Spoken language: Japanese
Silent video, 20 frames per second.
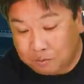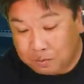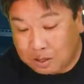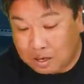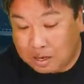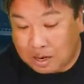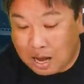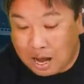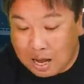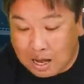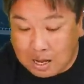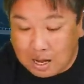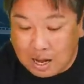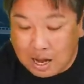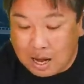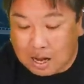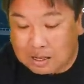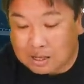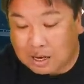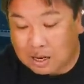で考
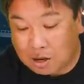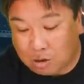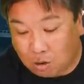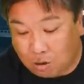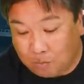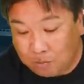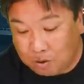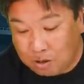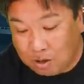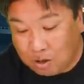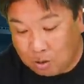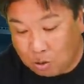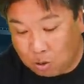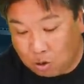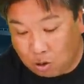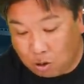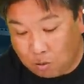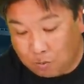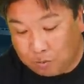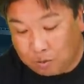えたらよこ
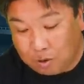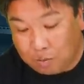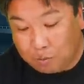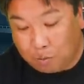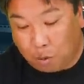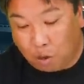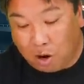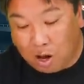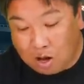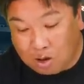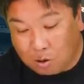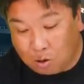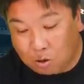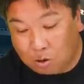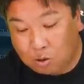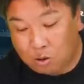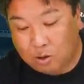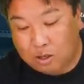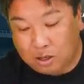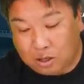のポランコ
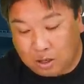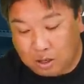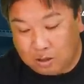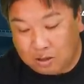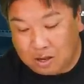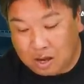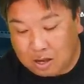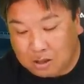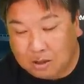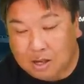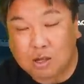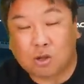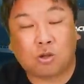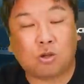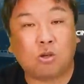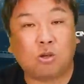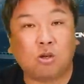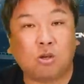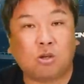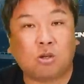の時になんで
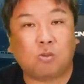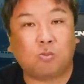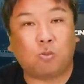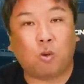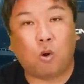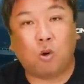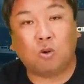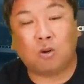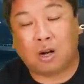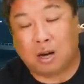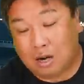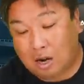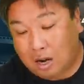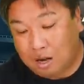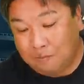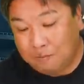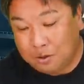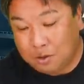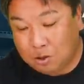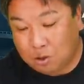ツーボールか
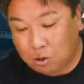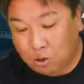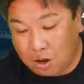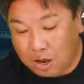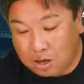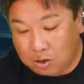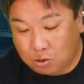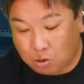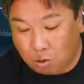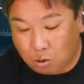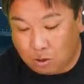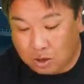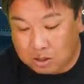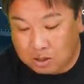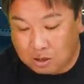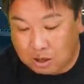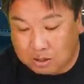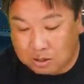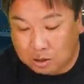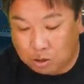らストライクをわ
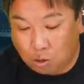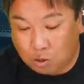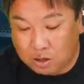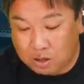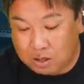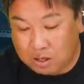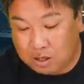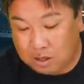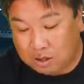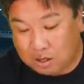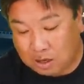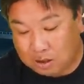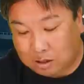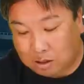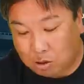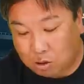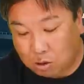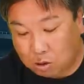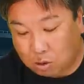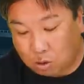ざわざ取りに行っ
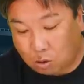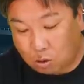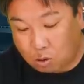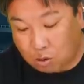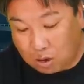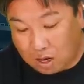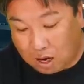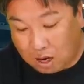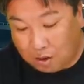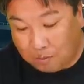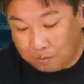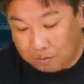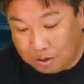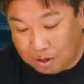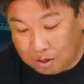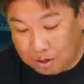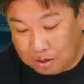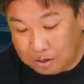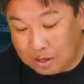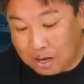たっていうところが
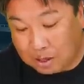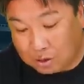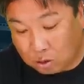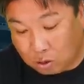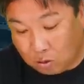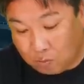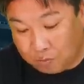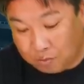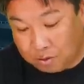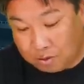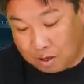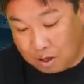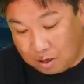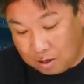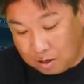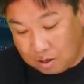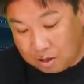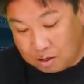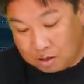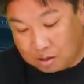謎、
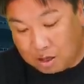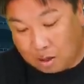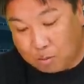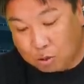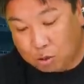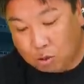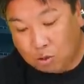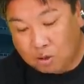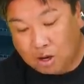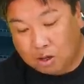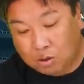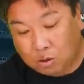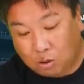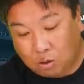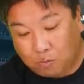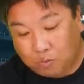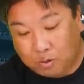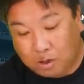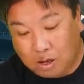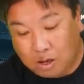ね、しかもその
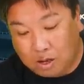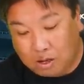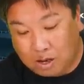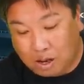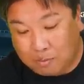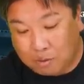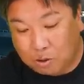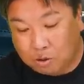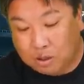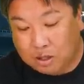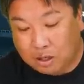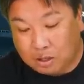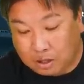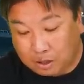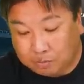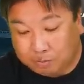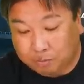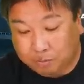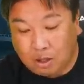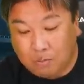後、えー、山口が
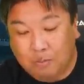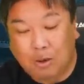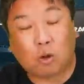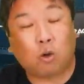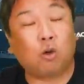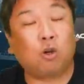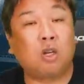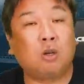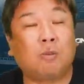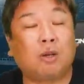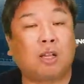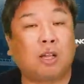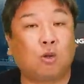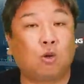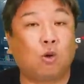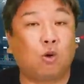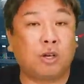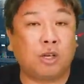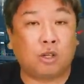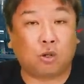ね、まあ、この日まだ
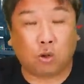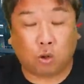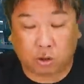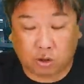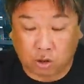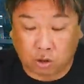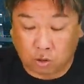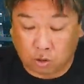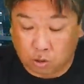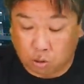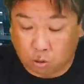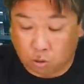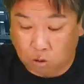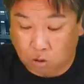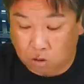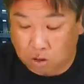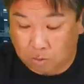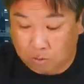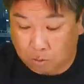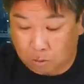ノーヒットっていうとこ
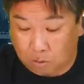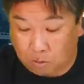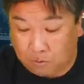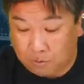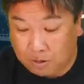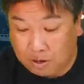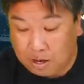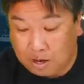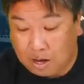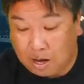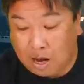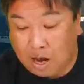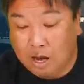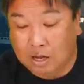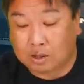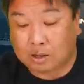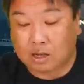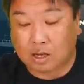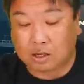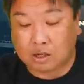ろでも
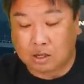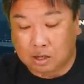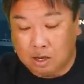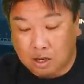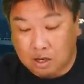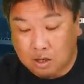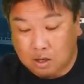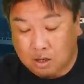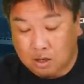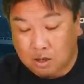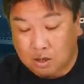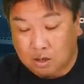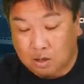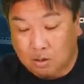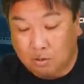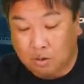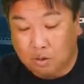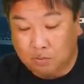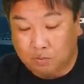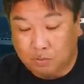あったしね
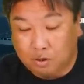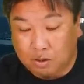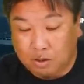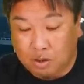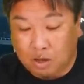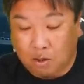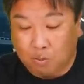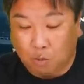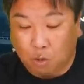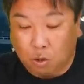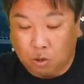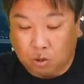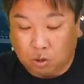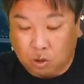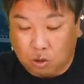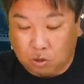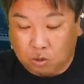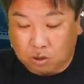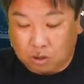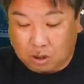でもでもっ
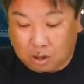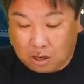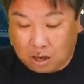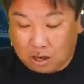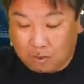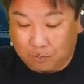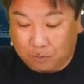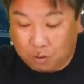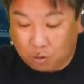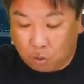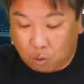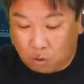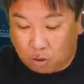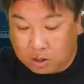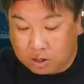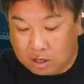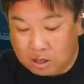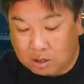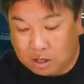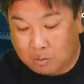と言ったら大
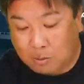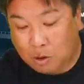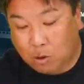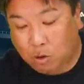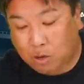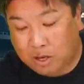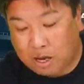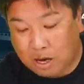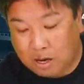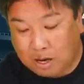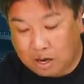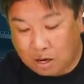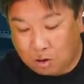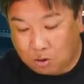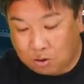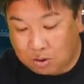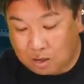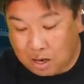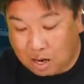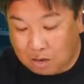げさに言ったらまあこれ結果
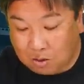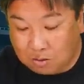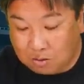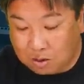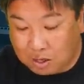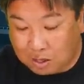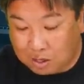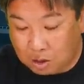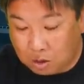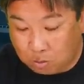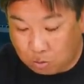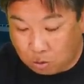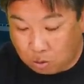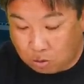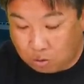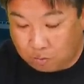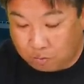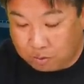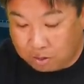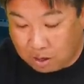論になるんだけど
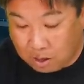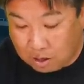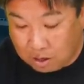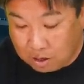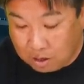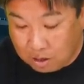も、ね、